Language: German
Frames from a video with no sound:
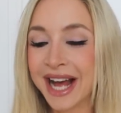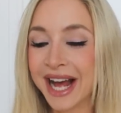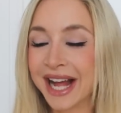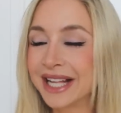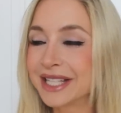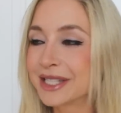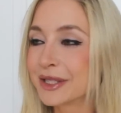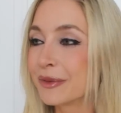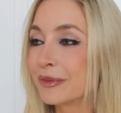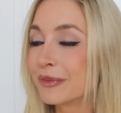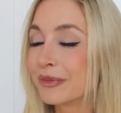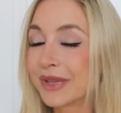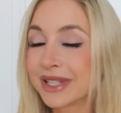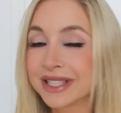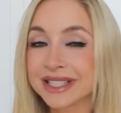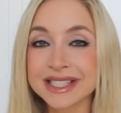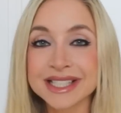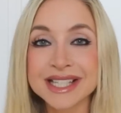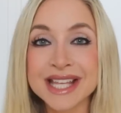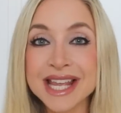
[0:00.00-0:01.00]
Also,
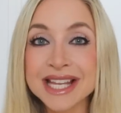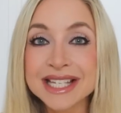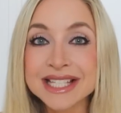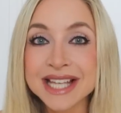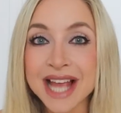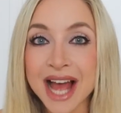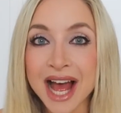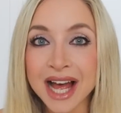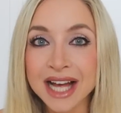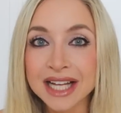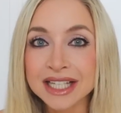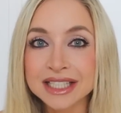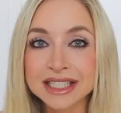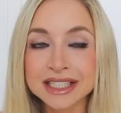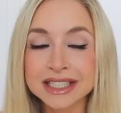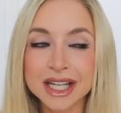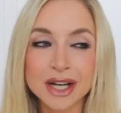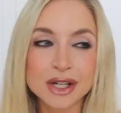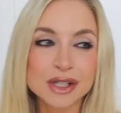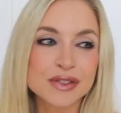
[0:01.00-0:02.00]
man geht ja
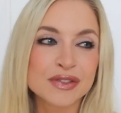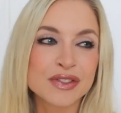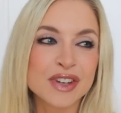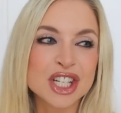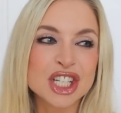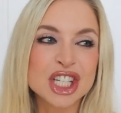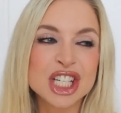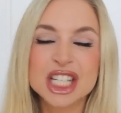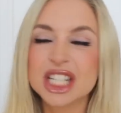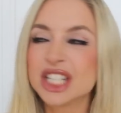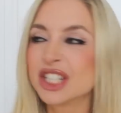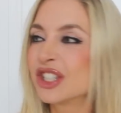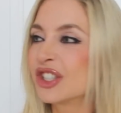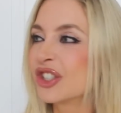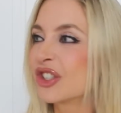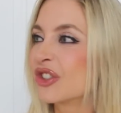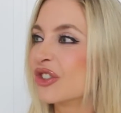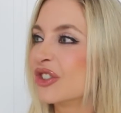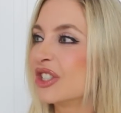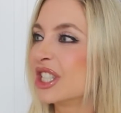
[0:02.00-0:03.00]
äh, aus
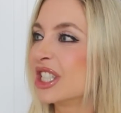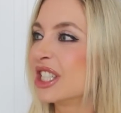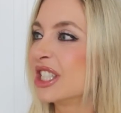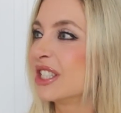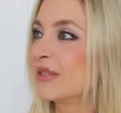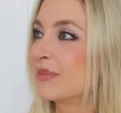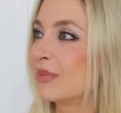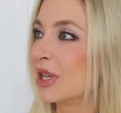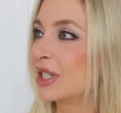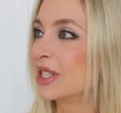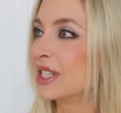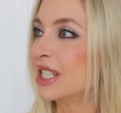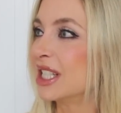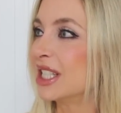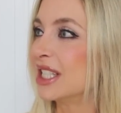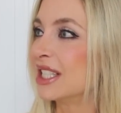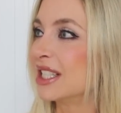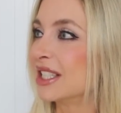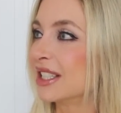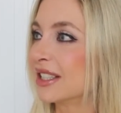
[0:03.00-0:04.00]
verschiedenen Gründen
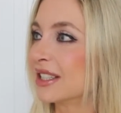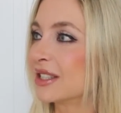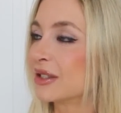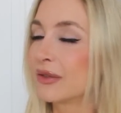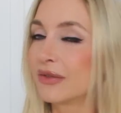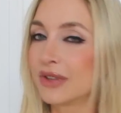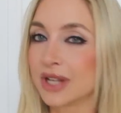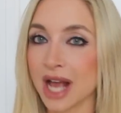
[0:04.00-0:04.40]
plötzlich äh, zur